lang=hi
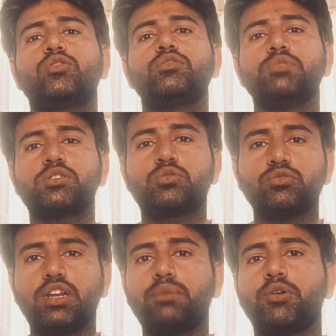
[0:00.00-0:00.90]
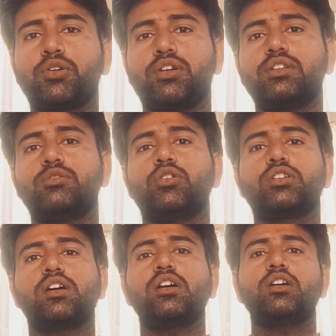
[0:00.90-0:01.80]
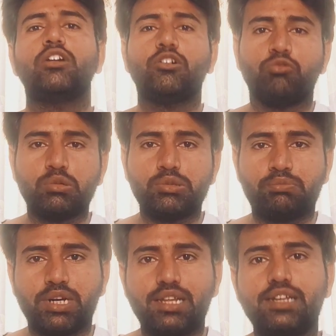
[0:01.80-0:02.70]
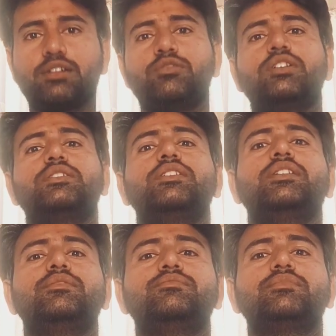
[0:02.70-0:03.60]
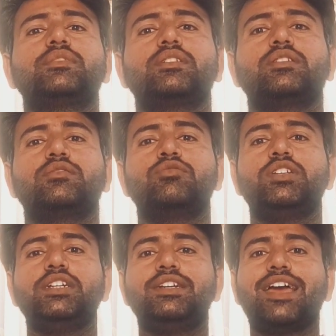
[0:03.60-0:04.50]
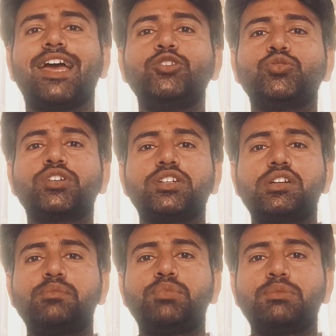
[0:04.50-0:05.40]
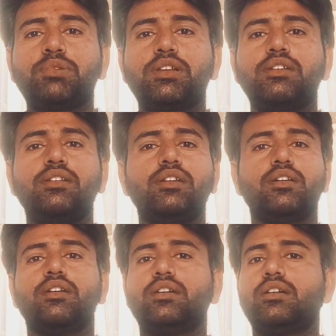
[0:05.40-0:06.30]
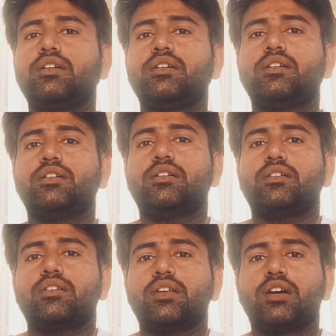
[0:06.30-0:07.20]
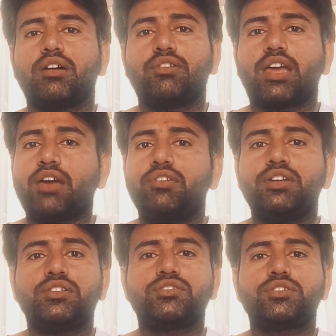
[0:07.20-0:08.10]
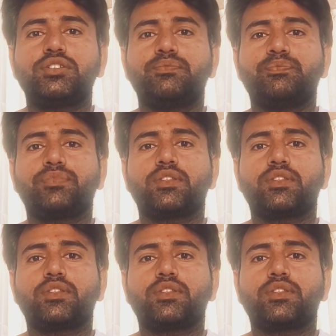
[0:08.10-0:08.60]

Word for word: और जो मज़दूर है मॉडर्न दौर का वो भी पढ़ा लिखा होना चाहिए वी नीड एजुकेटेड पीपल इन अवर एवरी इंडस्ट्री